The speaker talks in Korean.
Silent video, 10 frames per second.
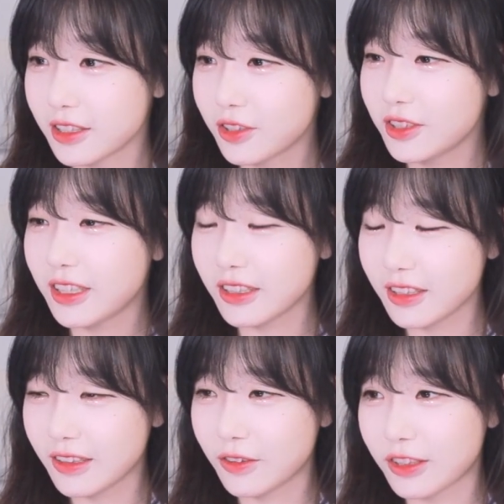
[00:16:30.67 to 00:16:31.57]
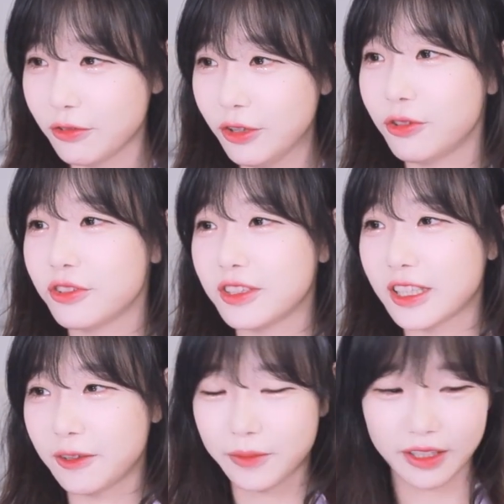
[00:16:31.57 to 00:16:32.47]
그걸 내가 딱 이렇게 외우고
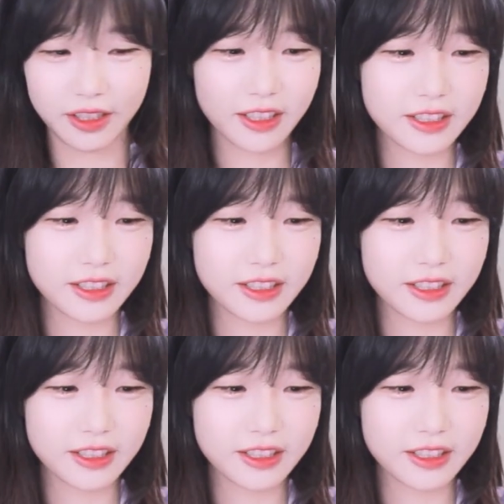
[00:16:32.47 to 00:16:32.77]
다 막